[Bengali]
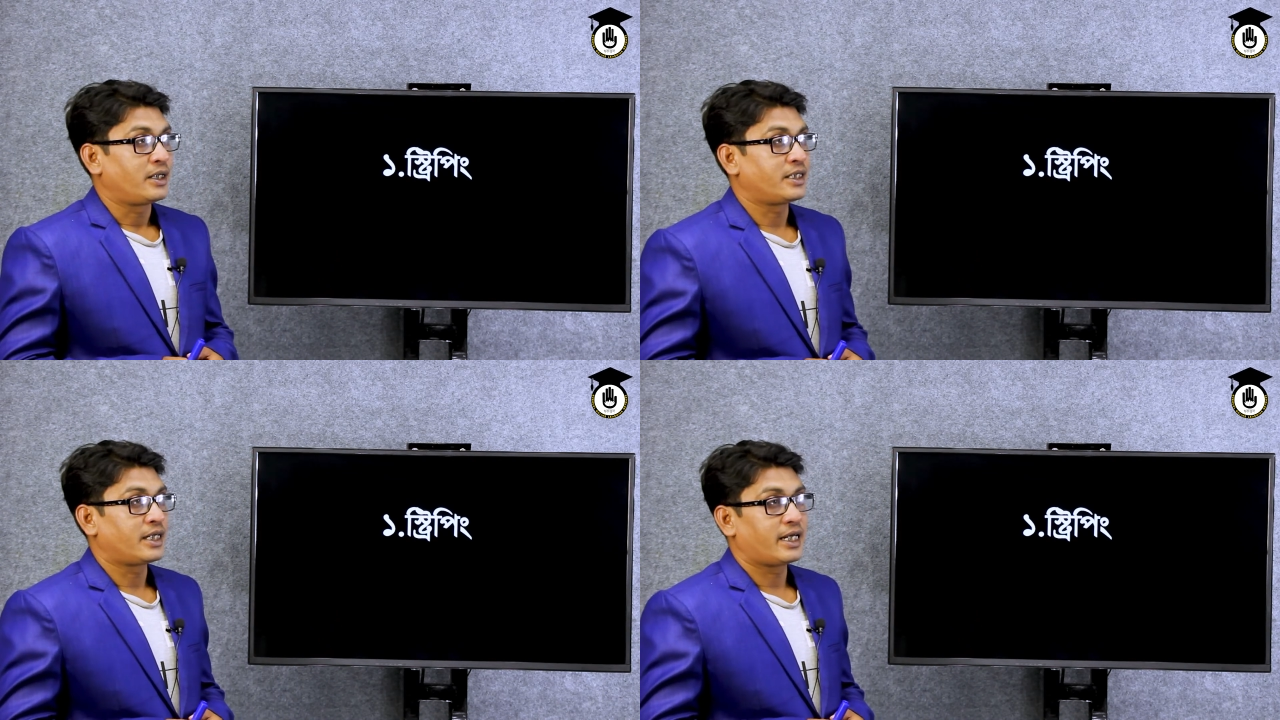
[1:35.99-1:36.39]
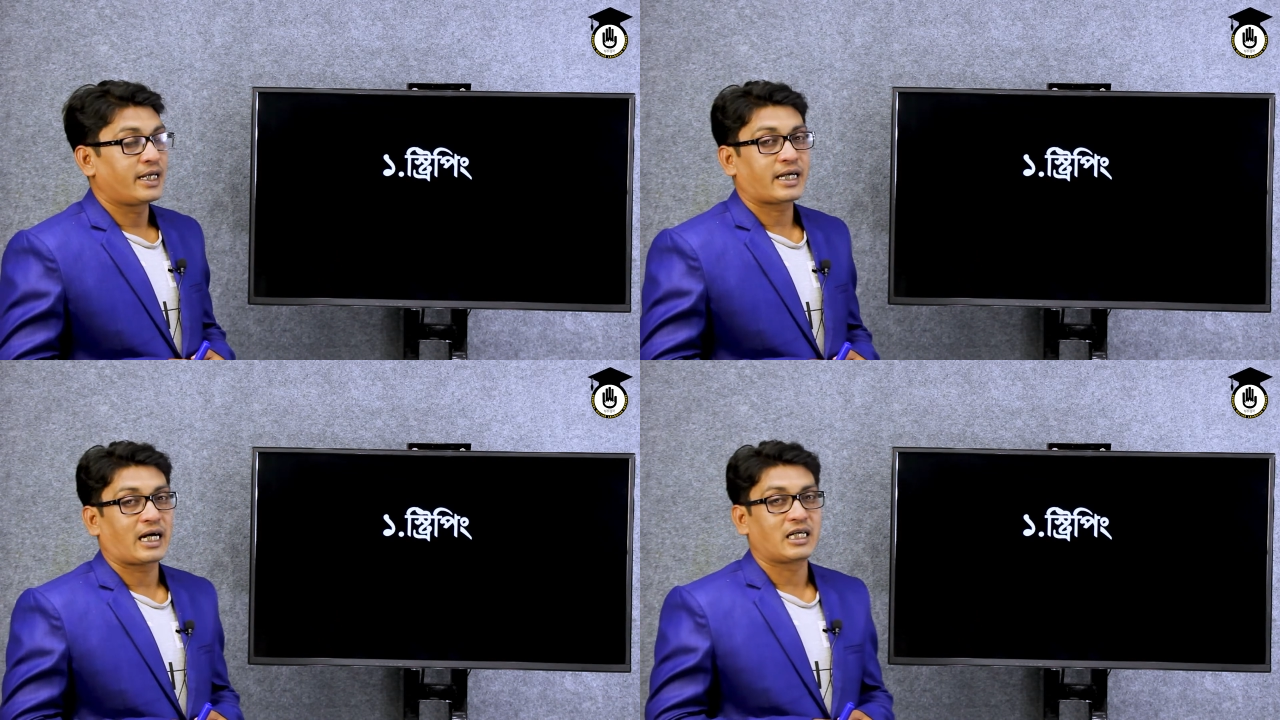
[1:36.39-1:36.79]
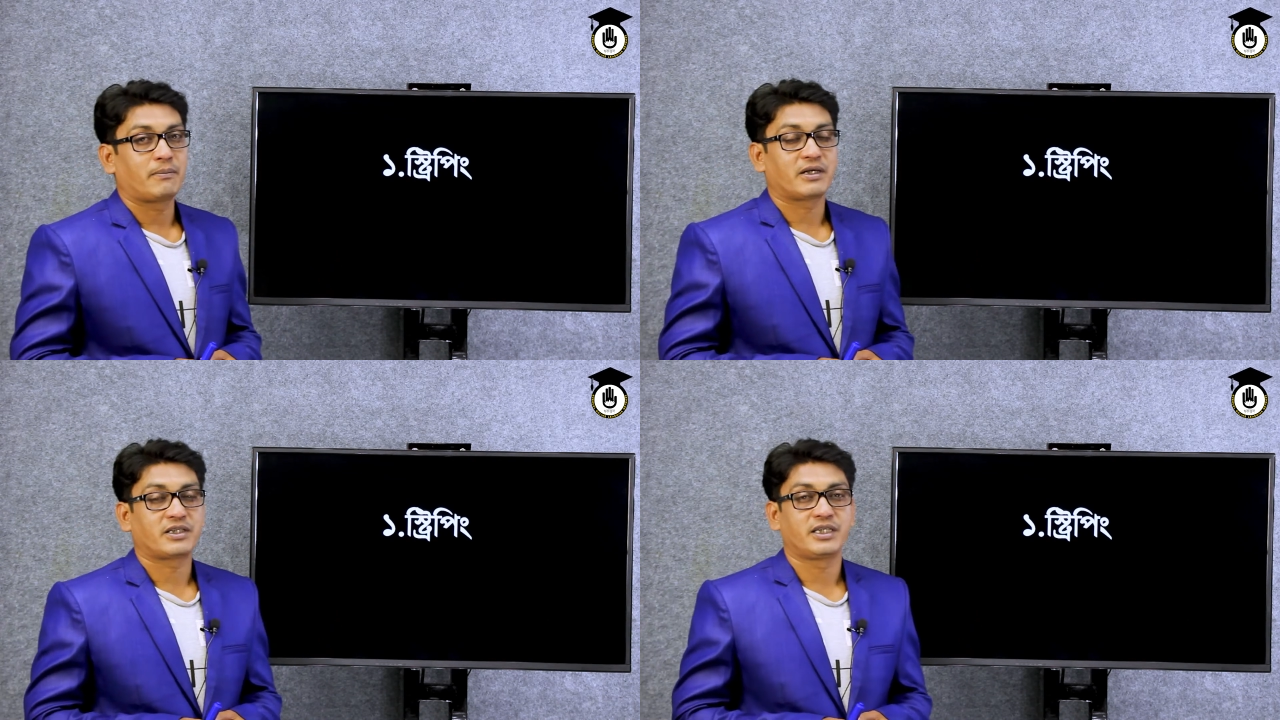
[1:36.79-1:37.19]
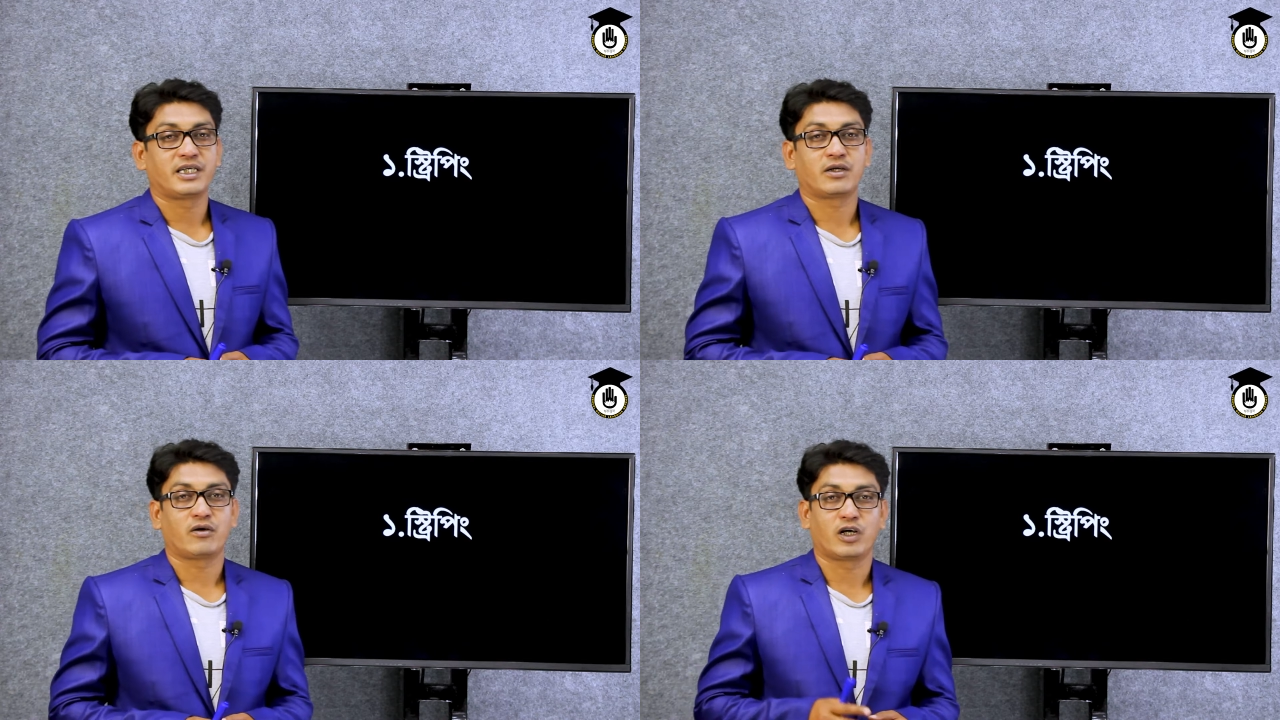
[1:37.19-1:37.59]
যে এই কাটিং
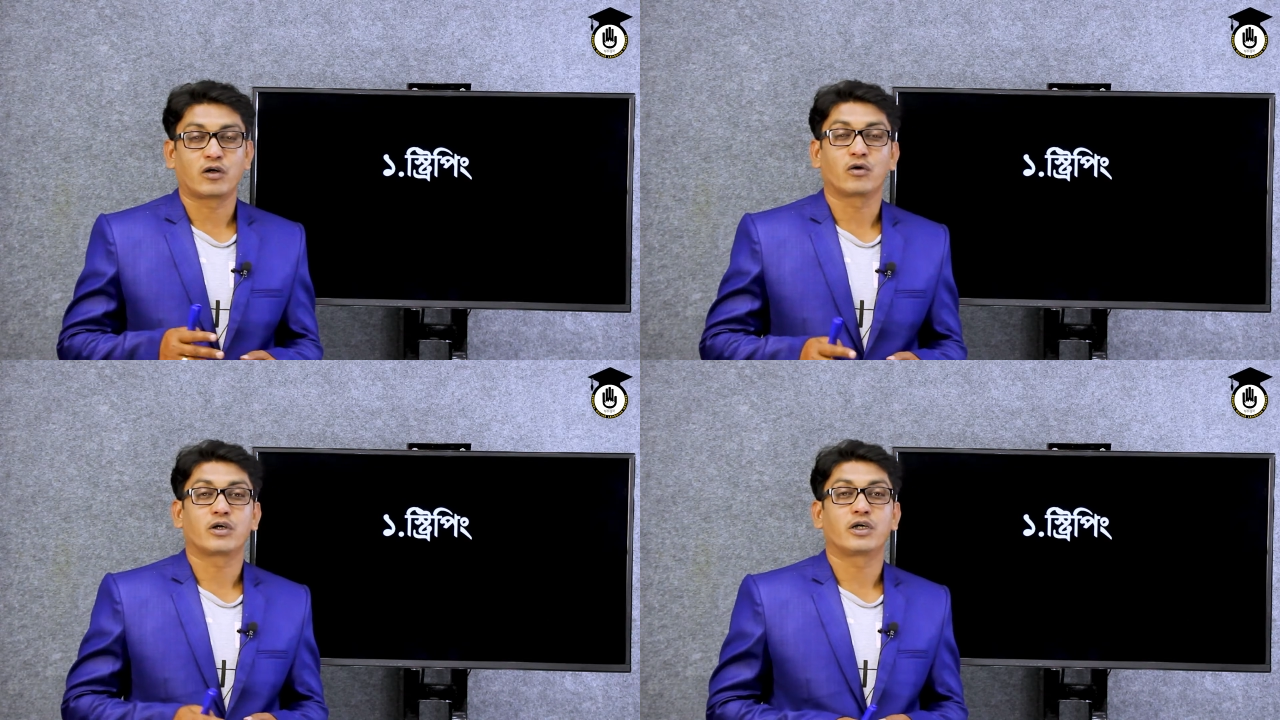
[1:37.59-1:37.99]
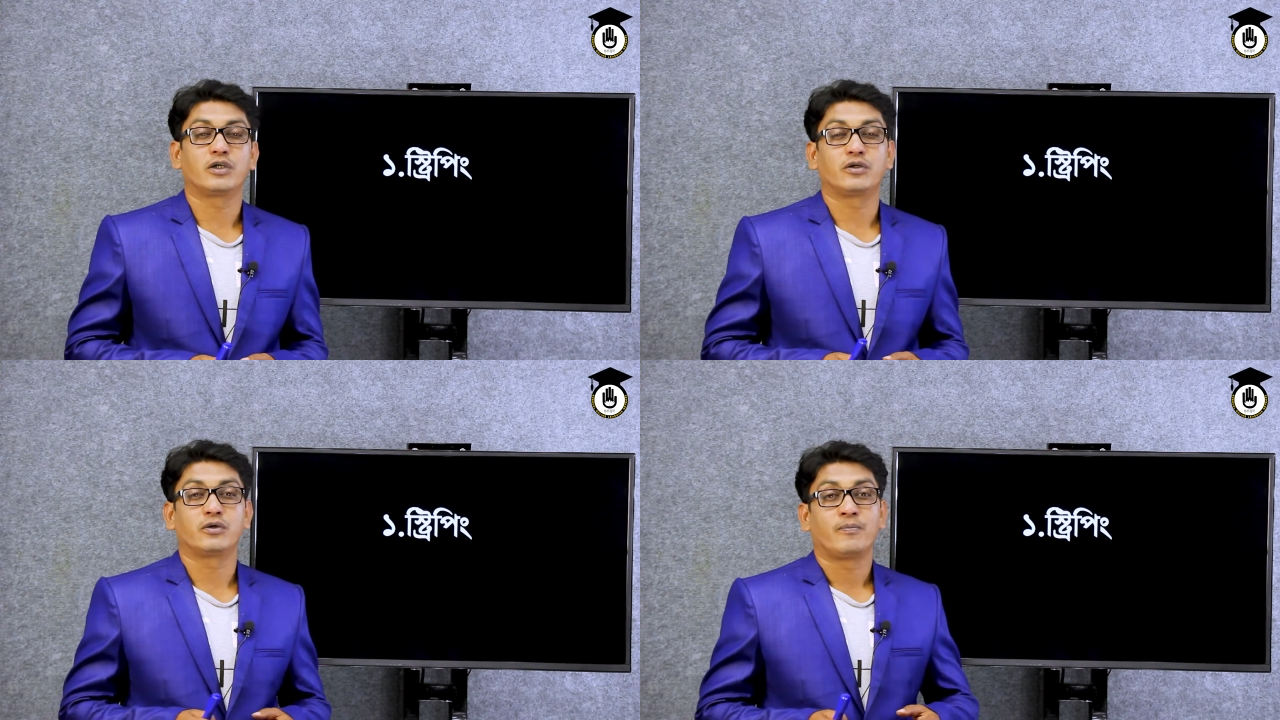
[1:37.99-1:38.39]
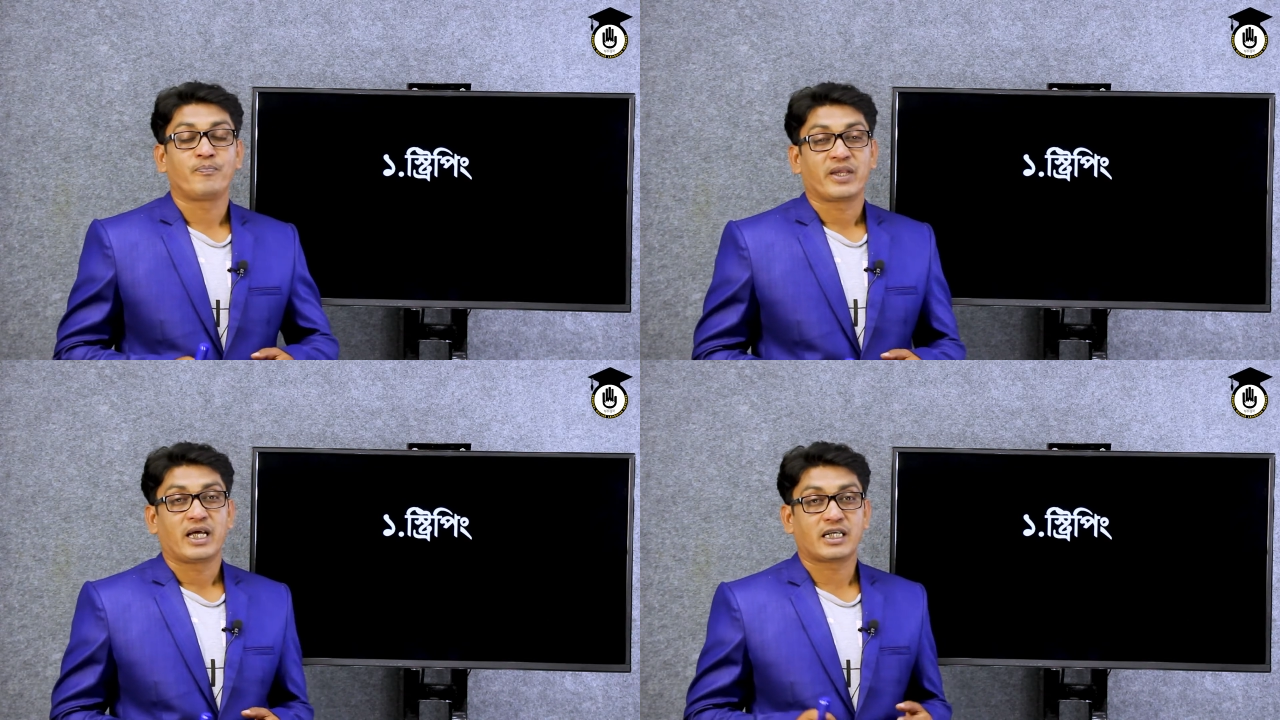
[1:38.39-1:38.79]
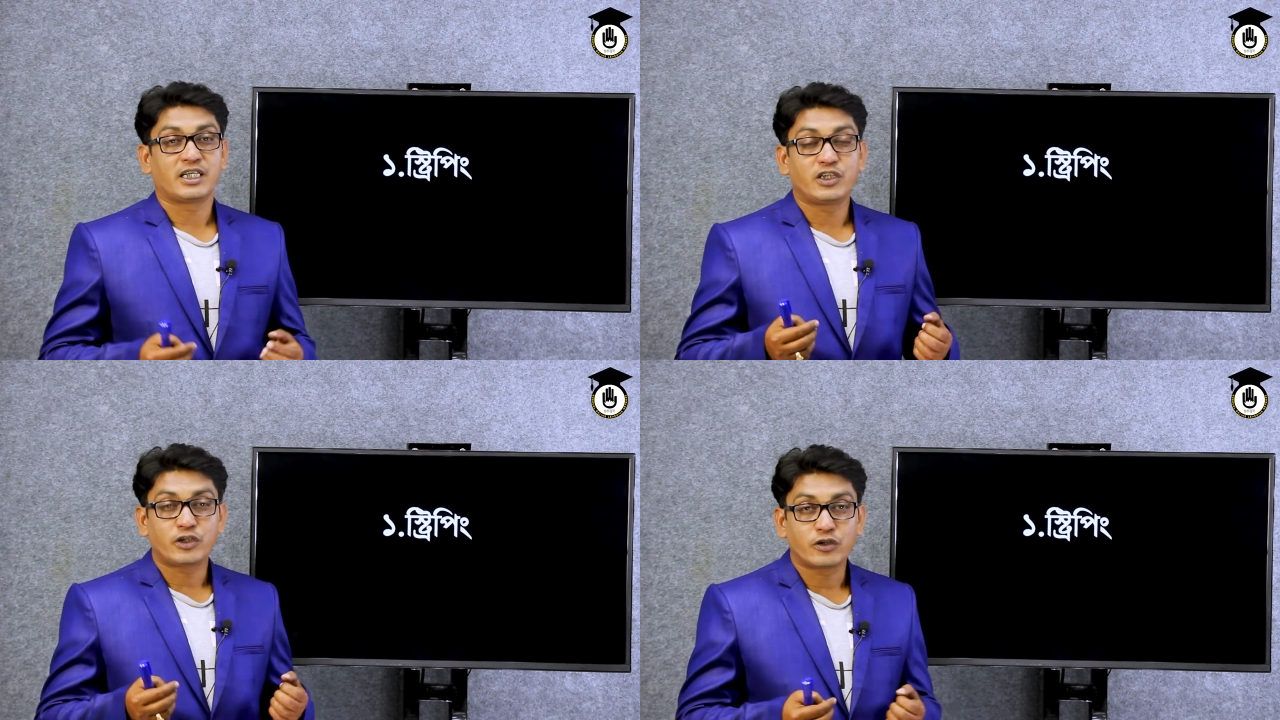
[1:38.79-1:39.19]
মেশিনের ওয়ারগুলোকে কিন্তু এটা
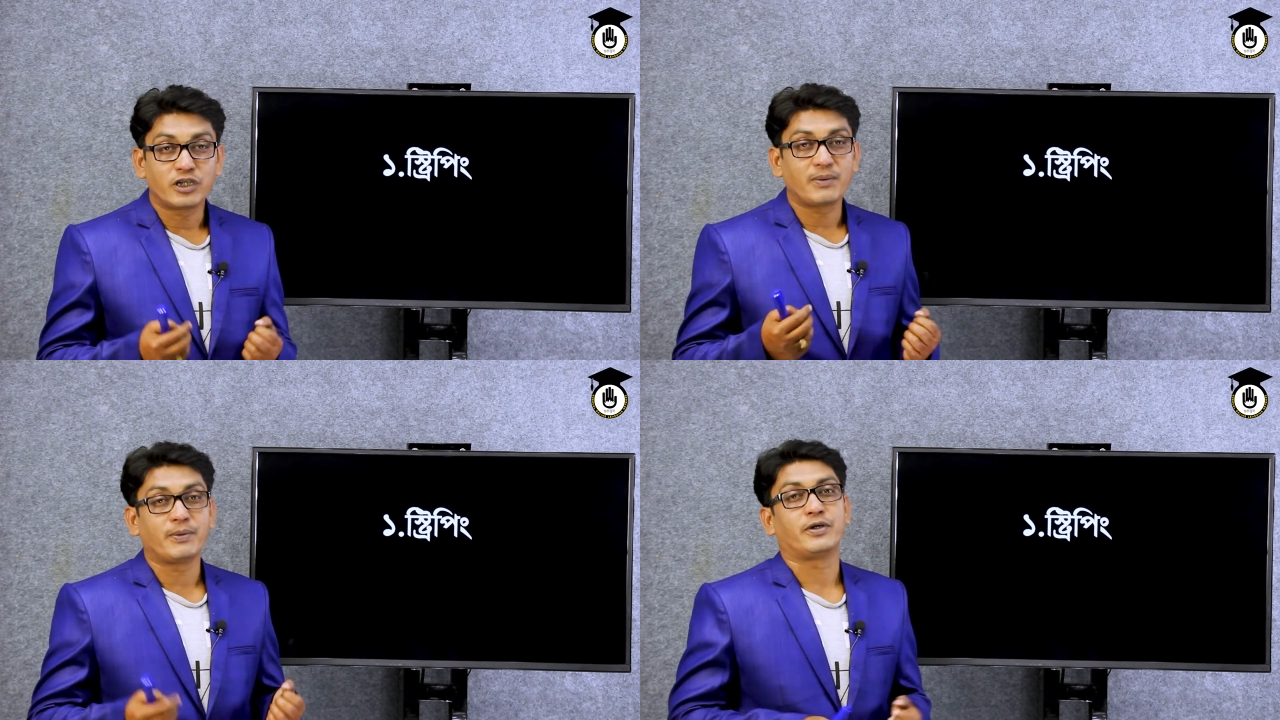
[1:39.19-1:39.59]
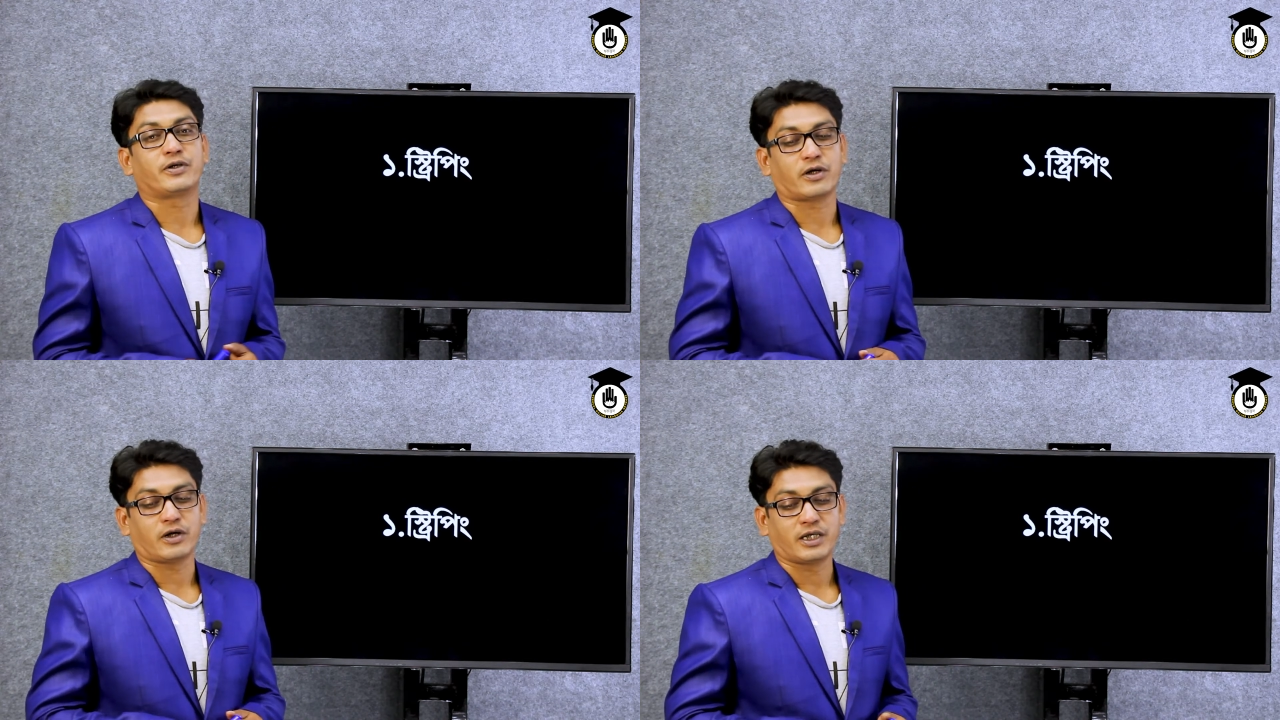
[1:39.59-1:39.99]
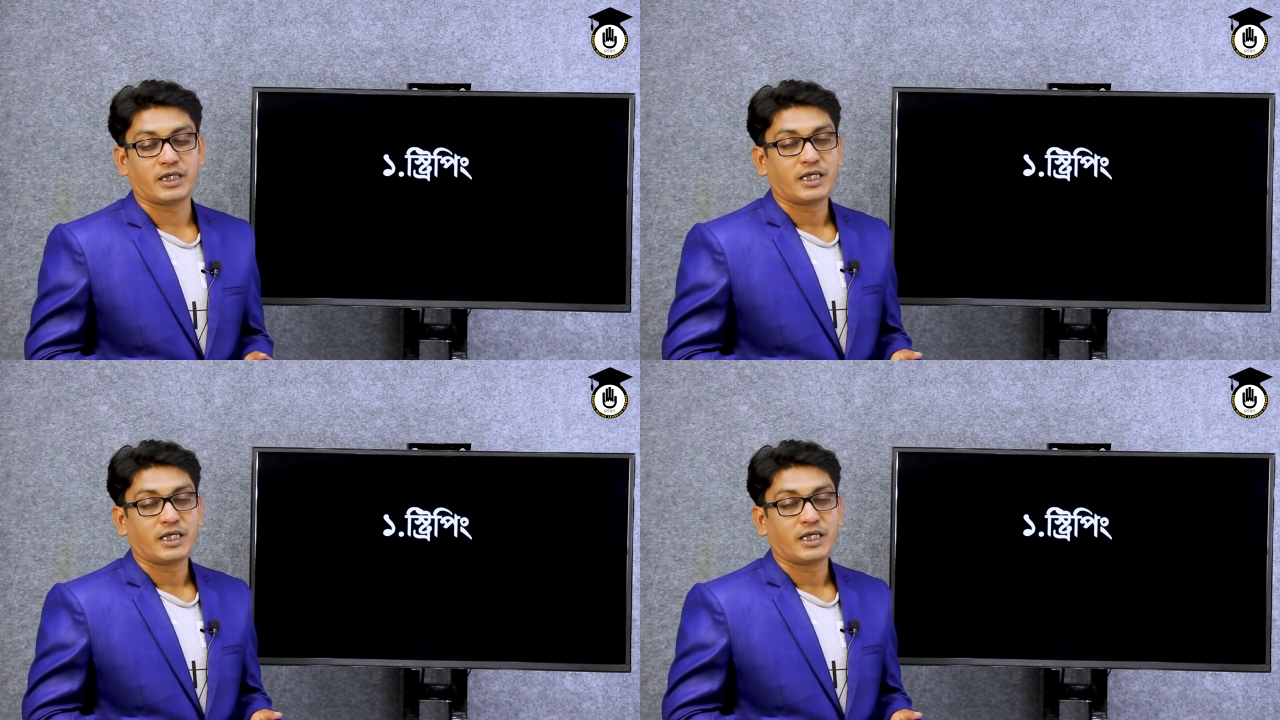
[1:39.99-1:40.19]
নির্দিষ্ট নিয়মে ফিট করা হয়